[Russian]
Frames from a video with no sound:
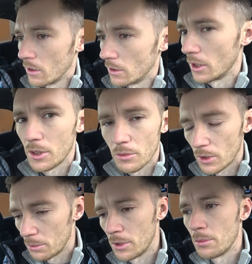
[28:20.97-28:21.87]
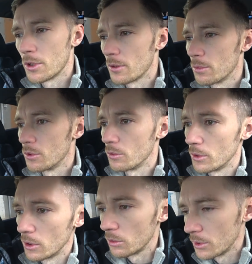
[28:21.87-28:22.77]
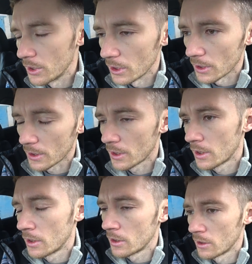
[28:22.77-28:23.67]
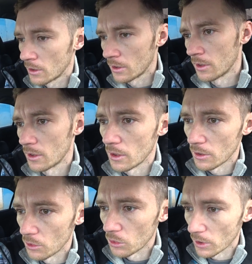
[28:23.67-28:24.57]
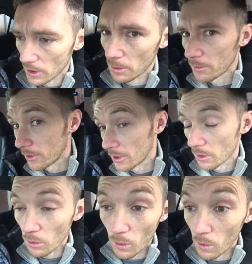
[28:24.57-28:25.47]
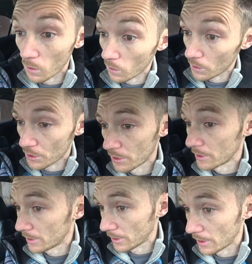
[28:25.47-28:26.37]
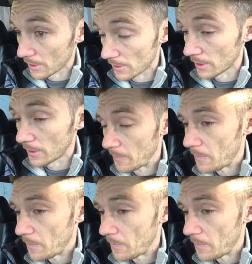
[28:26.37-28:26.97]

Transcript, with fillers: Я тем временем сейчас буду вилку делать на голду, а там вилка очень интересная.